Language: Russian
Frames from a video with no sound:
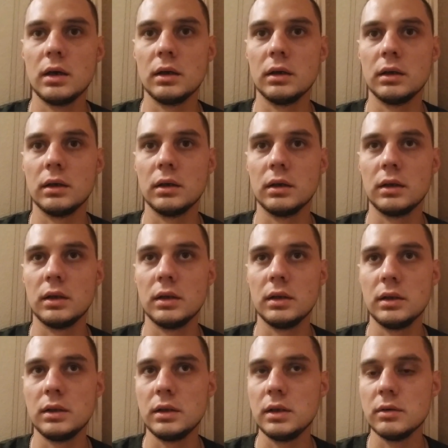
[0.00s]

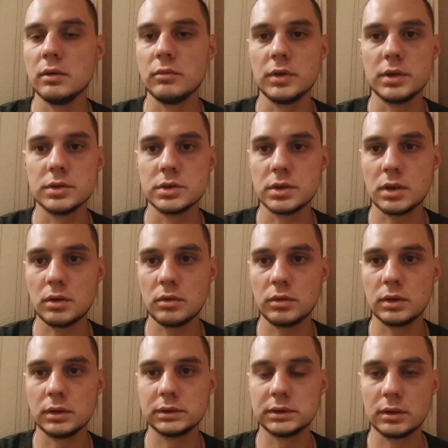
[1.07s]
Э, не
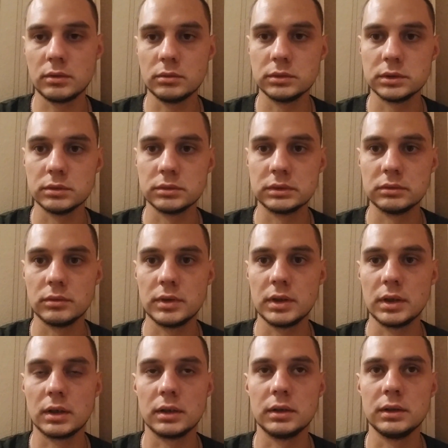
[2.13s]
выезжают, остаются в
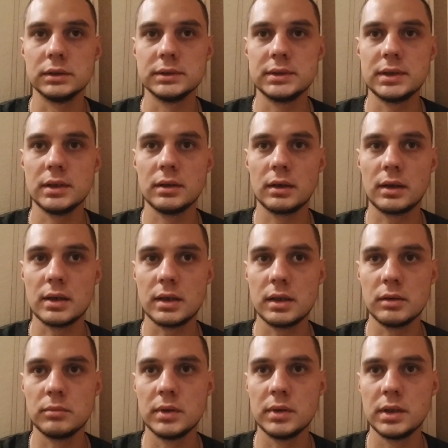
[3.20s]
своих родных стенах,
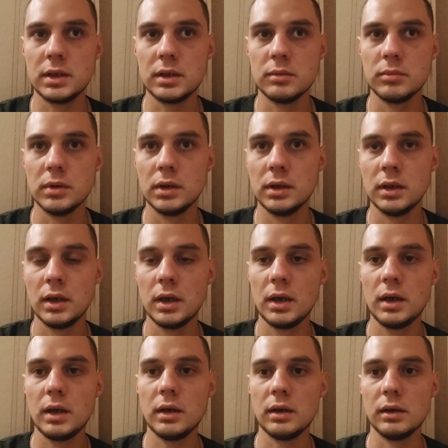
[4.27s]
каких бы они ни были,
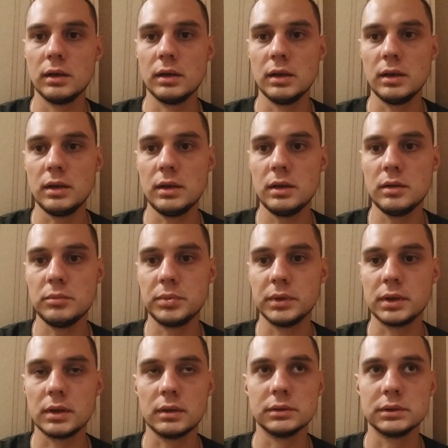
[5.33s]
э, и
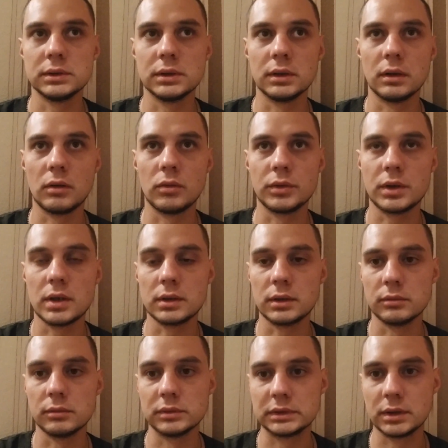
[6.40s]
пытаются хоть
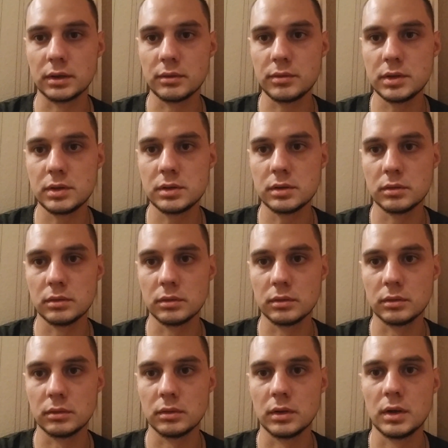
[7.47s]
как-то восстановить
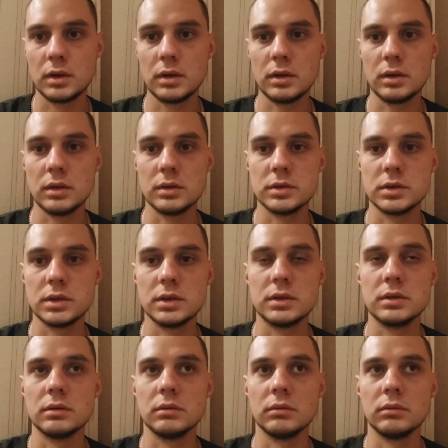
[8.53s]
э, и
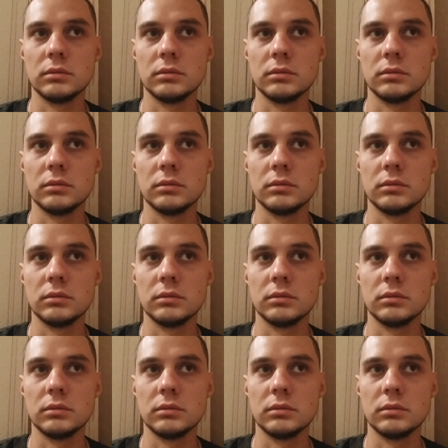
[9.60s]
жить